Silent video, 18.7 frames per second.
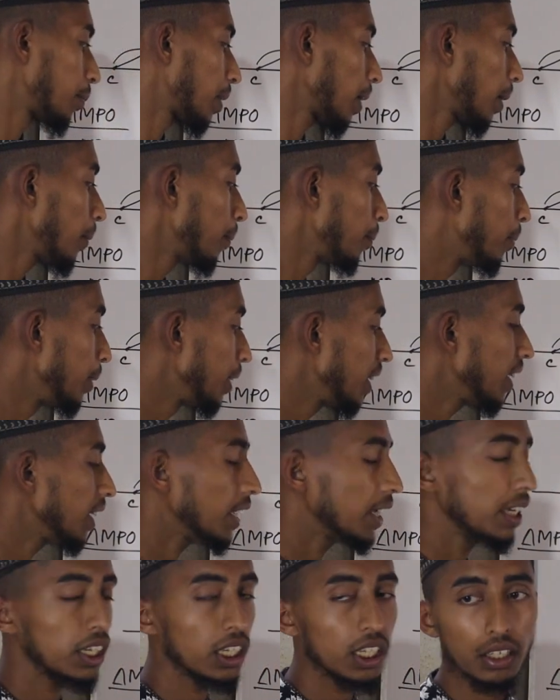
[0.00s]
আমরা ভি
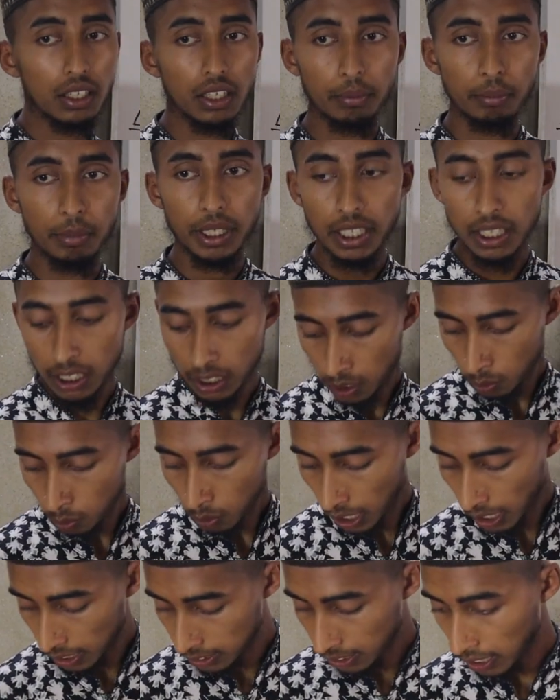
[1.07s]
ই ভি ইউ
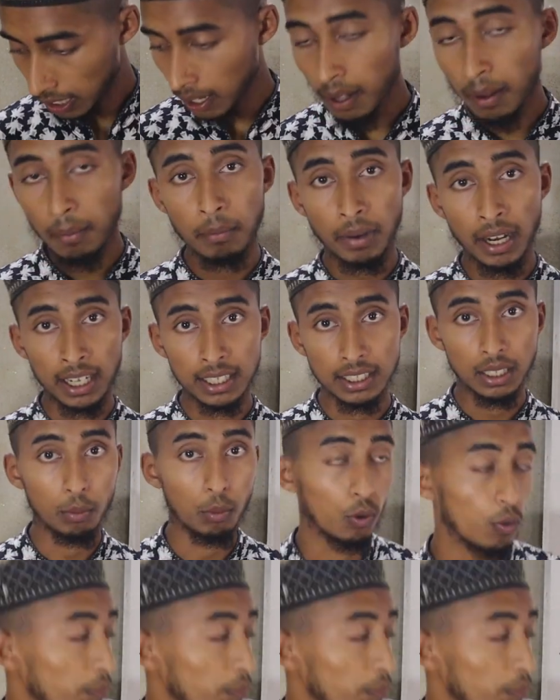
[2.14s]
আর দ্বারা ভাগ দেব